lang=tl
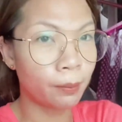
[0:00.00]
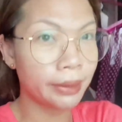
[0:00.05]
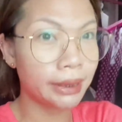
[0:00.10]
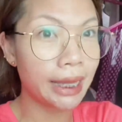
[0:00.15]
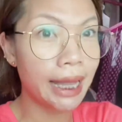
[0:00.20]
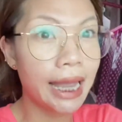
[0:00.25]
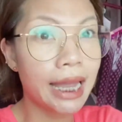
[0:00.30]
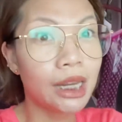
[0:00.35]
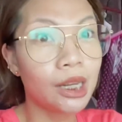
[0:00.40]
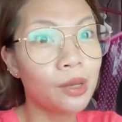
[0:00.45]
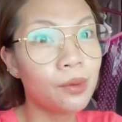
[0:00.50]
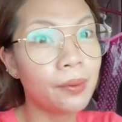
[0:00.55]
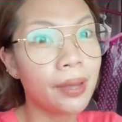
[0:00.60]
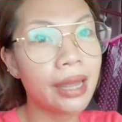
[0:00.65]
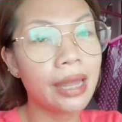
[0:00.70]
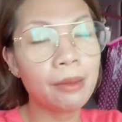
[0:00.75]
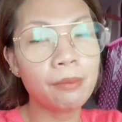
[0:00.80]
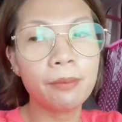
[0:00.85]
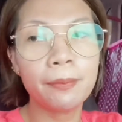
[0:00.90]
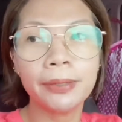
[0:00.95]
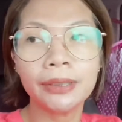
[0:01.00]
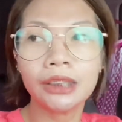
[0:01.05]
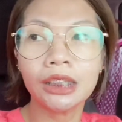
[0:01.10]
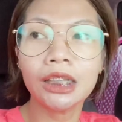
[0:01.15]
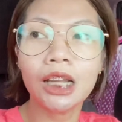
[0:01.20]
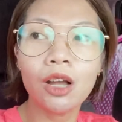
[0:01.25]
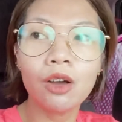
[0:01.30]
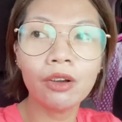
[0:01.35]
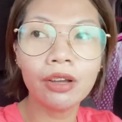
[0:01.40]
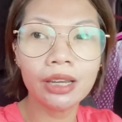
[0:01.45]
But anyway, punta
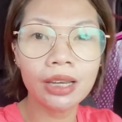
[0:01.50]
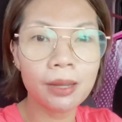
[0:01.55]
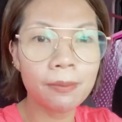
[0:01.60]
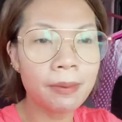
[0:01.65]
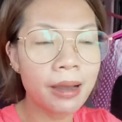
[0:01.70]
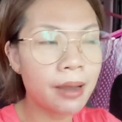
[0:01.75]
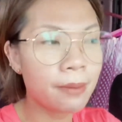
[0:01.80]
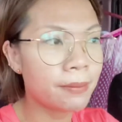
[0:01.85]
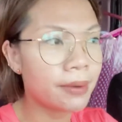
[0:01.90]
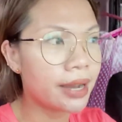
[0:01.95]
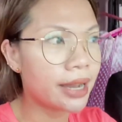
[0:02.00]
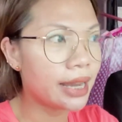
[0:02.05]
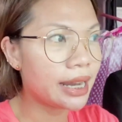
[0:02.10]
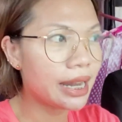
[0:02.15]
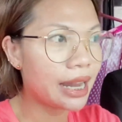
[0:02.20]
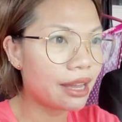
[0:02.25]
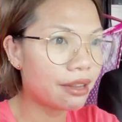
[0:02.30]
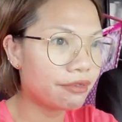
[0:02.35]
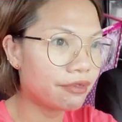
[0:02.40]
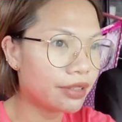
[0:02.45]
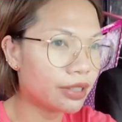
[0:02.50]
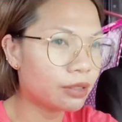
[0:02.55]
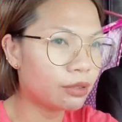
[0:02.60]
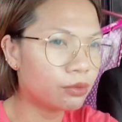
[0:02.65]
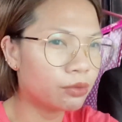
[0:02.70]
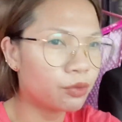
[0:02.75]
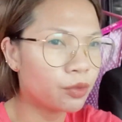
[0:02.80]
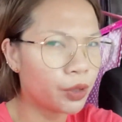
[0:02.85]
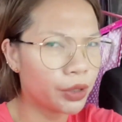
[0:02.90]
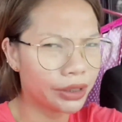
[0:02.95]
na ako kila mama.
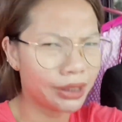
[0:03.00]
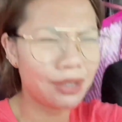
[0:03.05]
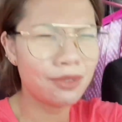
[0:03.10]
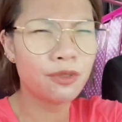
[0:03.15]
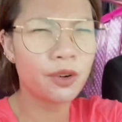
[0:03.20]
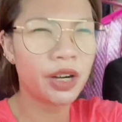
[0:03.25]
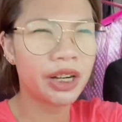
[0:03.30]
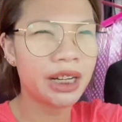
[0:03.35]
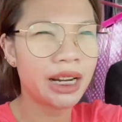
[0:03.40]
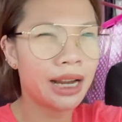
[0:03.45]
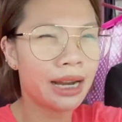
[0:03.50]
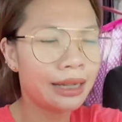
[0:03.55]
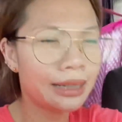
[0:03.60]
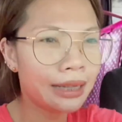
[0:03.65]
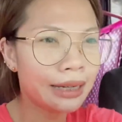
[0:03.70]
11.44 na nga.